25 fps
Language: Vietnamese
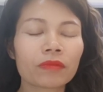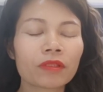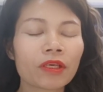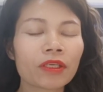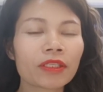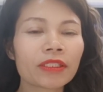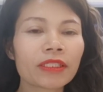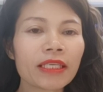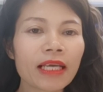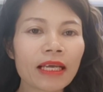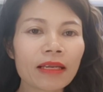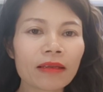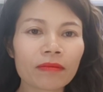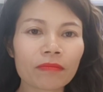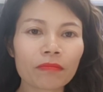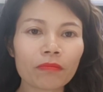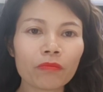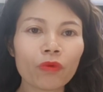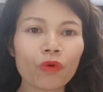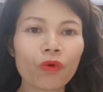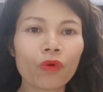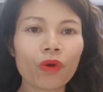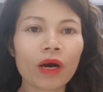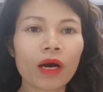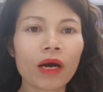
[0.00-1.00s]
thời tiết
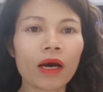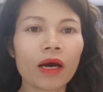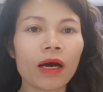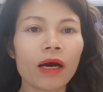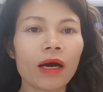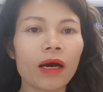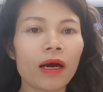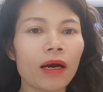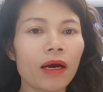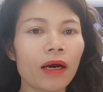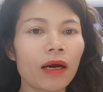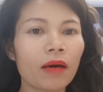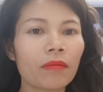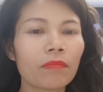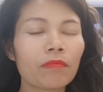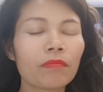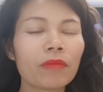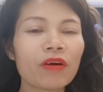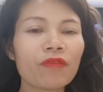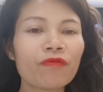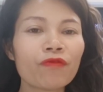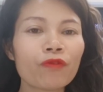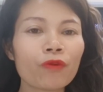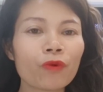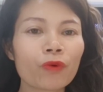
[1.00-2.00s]
mùa
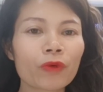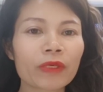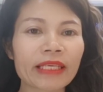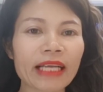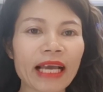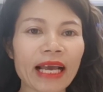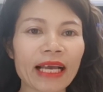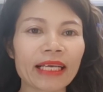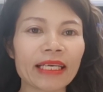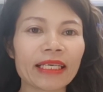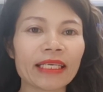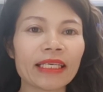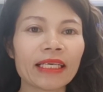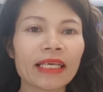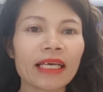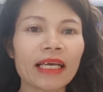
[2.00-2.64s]
mưa phùn này